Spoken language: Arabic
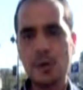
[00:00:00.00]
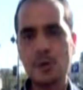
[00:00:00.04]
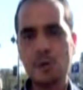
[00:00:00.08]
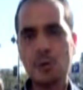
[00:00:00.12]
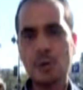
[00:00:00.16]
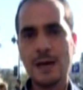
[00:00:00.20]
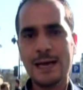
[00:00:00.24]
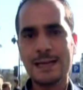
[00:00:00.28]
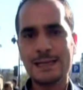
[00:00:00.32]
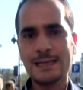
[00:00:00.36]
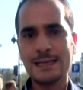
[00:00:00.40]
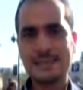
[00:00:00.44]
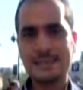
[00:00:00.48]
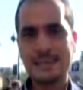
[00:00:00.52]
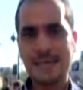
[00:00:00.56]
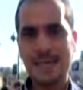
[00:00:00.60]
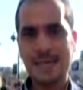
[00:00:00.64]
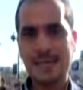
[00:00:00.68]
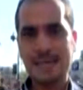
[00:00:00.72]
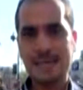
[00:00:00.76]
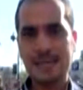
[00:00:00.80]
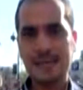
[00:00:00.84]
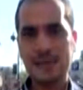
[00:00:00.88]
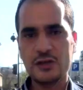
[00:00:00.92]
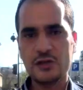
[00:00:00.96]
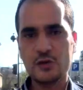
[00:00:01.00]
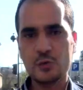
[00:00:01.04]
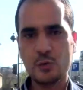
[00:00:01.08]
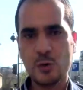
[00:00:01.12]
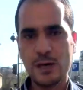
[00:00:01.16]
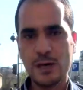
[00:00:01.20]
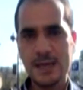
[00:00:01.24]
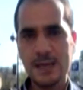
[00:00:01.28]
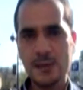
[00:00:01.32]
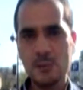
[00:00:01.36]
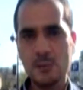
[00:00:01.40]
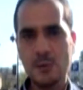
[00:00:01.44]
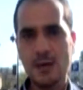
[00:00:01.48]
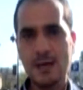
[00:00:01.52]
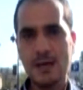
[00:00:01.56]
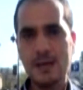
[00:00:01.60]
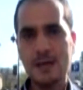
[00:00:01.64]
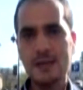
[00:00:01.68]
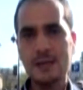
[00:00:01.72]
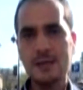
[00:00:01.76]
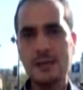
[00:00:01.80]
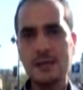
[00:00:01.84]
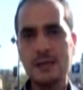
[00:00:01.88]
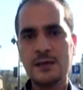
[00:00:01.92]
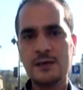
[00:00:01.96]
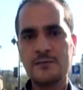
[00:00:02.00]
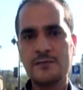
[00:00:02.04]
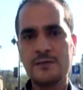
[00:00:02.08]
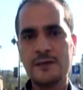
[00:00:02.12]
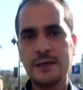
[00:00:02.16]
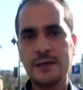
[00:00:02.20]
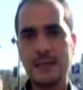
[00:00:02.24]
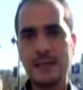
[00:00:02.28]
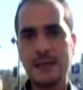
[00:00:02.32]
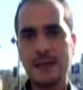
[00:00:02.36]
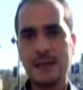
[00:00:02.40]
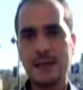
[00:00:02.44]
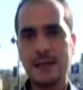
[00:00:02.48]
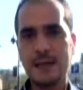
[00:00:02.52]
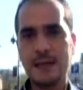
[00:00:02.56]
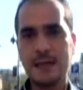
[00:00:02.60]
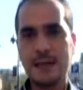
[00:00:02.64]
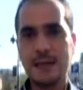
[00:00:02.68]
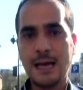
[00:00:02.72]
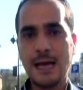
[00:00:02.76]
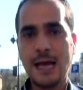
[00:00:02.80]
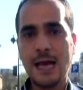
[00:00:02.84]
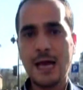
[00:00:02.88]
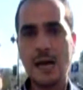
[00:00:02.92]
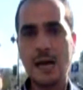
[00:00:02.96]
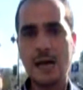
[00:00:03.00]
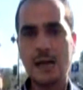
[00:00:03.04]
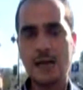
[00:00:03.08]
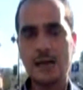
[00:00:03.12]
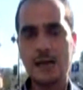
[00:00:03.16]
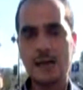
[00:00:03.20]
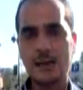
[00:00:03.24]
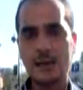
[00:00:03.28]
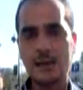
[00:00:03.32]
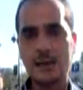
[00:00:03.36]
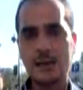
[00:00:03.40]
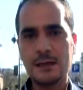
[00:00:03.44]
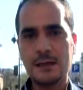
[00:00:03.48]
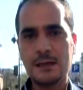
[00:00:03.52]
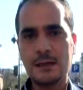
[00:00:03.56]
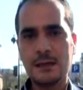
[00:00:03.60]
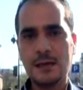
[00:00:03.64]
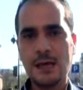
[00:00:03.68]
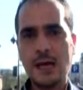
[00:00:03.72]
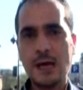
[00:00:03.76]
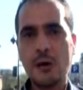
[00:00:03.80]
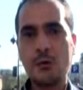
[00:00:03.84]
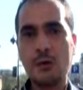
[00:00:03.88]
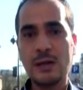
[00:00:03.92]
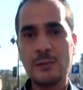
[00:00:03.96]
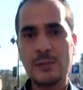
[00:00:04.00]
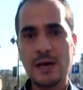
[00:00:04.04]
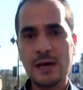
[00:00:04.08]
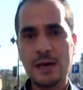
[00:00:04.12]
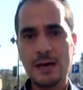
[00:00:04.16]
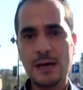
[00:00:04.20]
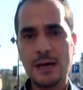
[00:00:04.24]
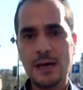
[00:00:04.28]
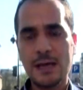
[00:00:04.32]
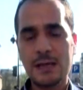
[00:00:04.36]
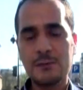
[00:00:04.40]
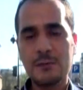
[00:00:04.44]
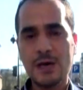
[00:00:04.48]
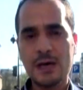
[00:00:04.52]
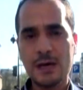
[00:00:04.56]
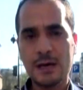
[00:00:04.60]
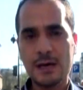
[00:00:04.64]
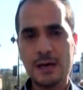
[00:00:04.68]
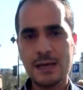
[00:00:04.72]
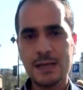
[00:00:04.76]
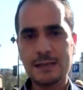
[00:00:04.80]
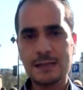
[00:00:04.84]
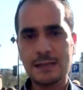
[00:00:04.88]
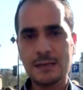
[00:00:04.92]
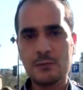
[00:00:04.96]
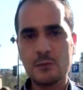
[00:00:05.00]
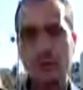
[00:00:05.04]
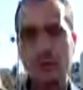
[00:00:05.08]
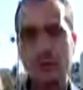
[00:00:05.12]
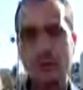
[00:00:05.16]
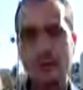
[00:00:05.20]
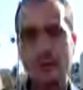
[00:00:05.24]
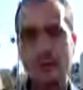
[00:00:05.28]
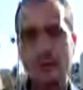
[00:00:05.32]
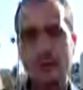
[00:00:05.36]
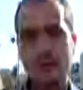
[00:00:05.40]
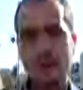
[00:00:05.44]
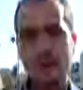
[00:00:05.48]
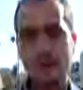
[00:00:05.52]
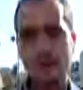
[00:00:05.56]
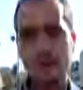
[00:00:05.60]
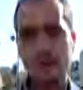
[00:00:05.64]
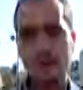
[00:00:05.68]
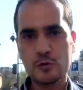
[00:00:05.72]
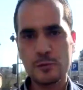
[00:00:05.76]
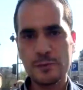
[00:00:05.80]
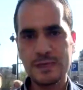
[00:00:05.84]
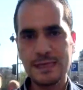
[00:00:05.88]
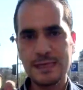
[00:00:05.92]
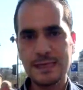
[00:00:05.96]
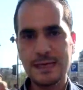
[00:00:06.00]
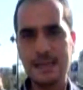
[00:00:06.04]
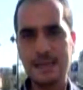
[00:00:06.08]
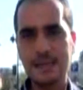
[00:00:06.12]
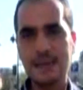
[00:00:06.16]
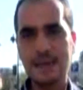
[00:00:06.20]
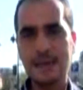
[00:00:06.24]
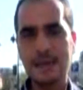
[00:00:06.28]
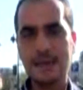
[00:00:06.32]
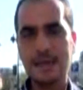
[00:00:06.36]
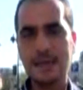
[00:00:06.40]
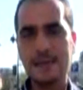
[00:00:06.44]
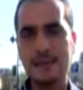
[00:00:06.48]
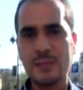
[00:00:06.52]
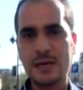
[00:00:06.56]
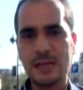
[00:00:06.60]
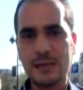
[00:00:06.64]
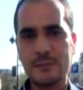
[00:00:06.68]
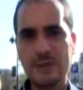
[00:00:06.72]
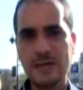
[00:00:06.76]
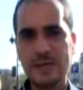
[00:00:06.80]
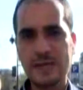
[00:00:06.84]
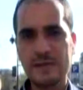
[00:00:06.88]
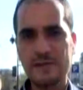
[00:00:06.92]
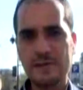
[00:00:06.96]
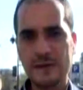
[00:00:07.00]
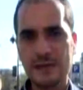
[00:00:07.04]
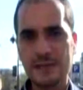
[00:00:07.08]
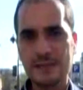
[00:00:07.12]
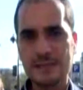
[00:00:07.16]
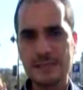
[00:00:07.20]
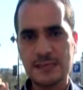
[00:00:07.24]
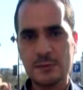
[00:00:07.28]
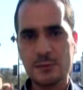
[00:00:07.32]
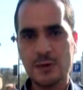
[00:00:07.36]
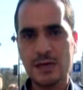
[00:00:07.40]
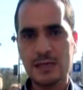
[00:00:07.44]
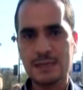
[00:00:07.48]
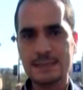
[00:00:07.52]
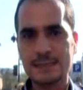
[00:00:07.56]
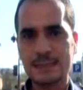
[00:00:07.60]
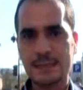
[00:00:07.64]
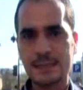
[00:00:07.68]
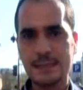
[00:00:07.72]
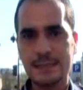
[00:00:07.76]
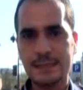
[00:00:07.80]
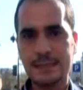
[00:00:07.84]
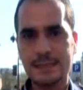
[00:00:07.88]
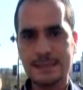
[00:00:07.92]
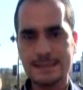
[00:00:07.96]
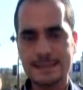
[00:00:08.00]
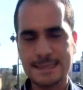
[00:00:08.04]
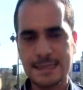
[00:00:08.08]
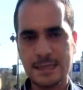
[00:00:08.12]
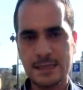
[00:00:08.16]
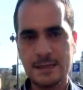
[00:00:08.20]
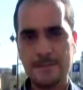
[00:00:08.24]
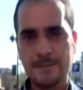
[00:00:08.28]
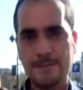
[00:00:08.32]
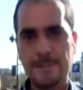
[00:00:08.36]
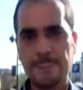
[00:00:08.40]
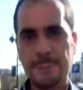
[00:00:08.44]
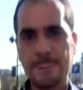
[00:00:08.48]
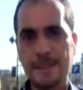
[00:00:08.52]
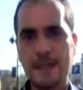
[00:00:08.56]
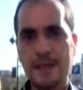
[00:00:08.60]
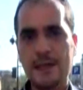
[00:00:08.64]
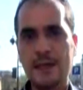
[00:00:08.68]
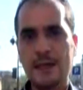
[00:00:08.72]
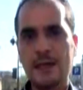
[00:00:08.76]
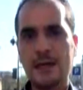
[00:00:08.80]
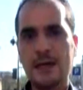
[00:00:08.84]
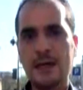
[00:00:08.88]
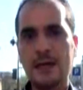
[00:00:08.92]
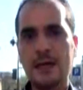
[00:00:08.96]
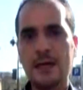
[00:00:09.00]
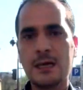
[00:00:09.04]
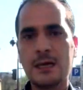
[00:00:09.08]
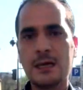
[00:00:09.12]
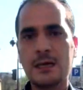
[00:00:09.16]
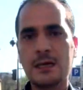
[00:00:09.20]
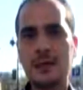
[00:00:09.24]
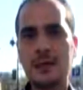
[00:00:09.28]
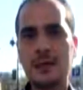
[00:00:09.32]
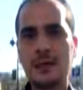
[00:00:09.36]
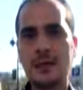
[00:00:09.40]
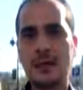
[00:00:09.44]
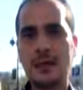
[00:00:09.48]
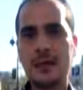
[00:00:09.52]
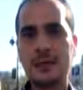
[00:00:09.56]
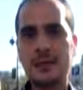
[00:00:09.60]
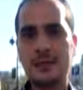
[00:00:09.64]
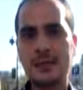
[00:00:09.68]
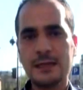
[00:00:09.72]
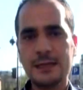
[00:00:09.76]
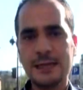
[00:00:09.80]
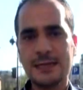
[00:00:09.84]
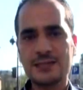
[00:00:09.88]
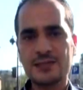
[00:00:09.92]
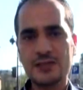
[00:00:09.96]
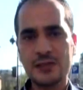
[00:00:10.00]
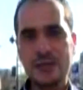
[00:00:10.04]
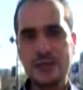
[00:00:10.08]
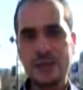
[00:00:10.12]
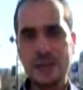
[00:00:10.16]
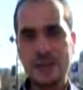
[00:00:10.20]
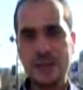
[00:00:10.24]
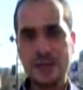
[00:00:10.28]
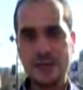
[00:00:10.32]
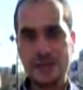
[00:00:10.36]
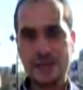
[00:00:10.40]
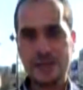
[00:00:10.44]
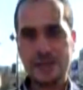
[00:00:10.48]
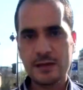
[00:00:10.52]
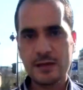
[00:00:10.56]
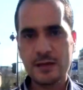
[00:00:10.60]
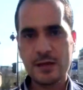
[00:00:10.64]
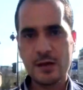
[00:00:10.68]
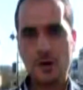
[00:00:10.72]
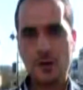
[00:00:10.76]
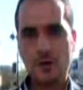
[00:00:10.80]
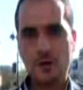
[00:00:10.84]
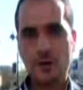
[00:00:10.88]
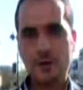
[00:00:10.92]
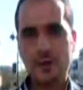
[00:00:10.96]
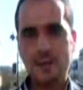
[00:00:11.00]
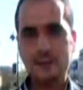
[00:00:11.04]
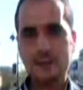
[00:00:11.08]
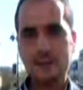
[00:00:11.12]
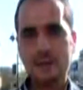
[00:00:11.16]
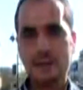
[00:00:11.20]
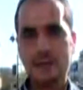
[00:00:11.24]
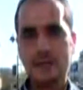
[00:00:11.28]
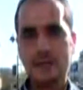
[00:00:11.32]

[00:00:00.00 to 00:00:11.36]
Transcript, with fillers: وعند ساحة الإتوال في آه، آه، حول المقرات المؤسسات الحكومية كالبرلمان الفرنسي وقصر الإليزيه آه، أيضا عشية هذه التظاهرات